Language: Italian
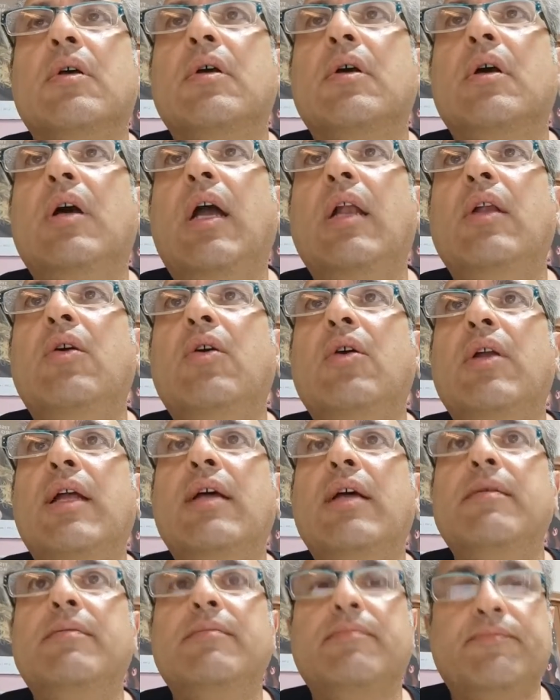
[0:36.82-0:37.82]

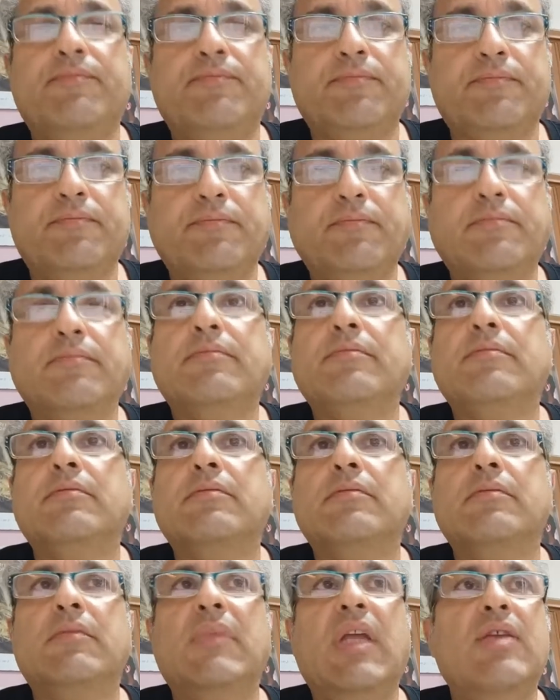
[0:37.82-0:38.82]
allora
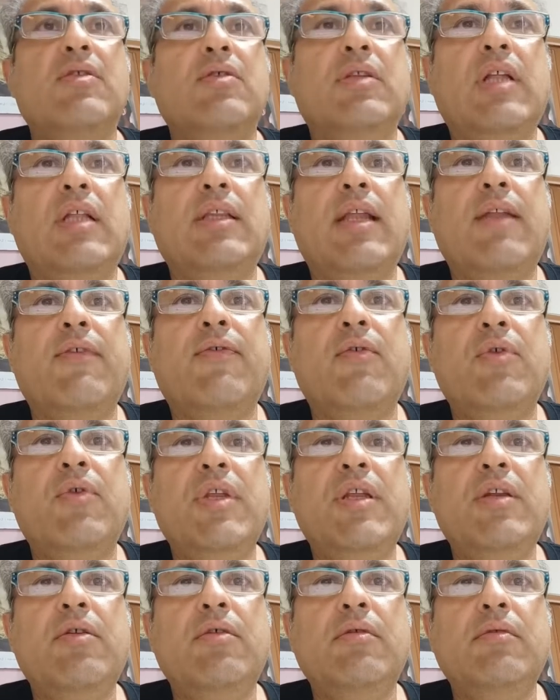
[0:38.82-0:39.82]
qui sono dal
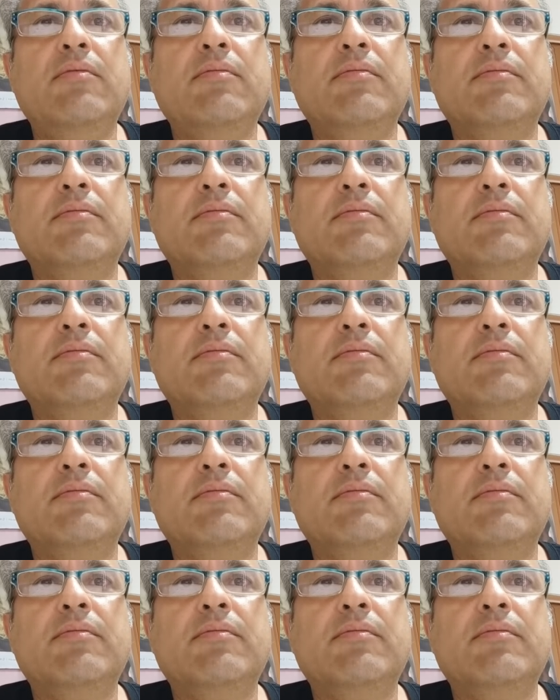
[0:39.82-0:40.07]
telefonino